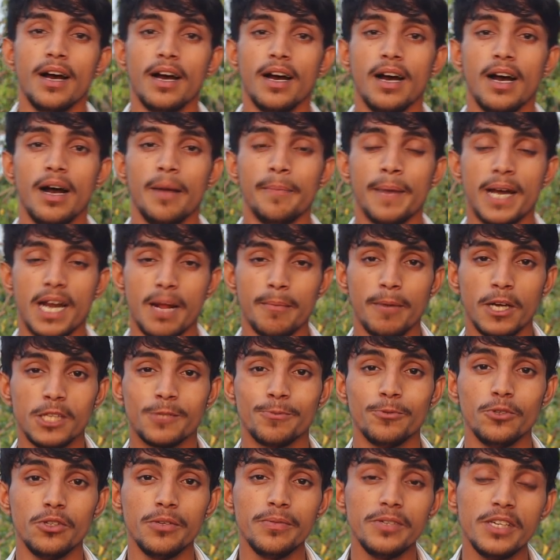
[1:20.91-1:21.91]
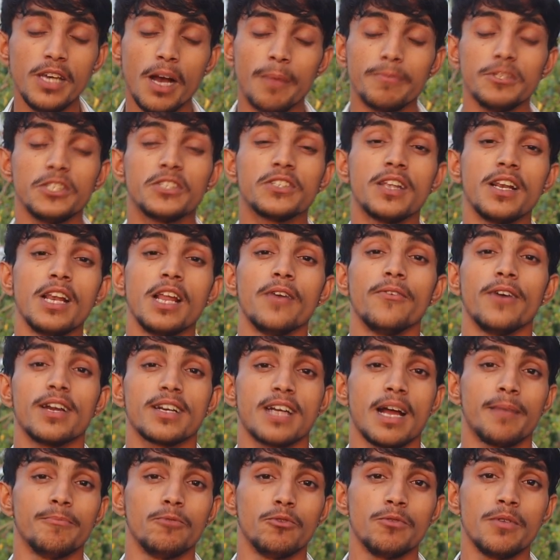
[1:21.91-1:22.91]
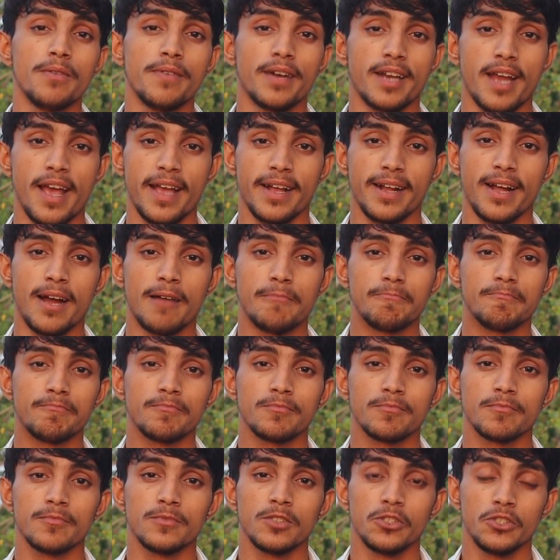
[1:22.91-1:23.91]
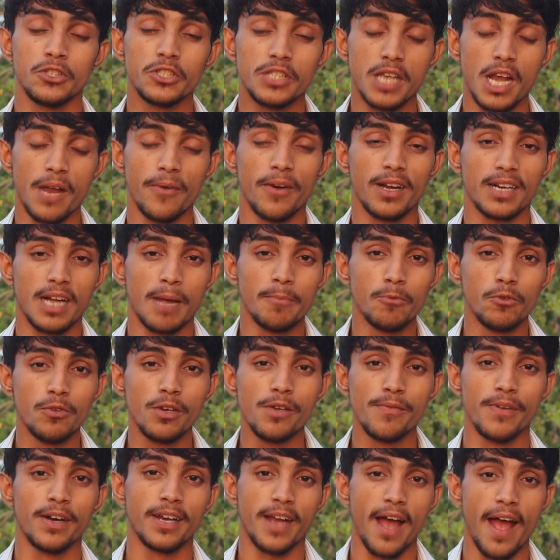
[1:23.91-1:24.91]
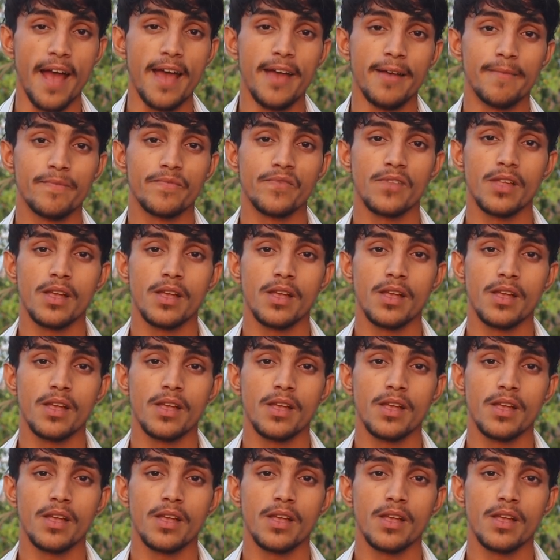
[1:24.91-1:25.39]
आ, हमारा भोजपुरी भी अब इस लेवल का मूवी बनाएगा जिस लेवल का मूवी बना है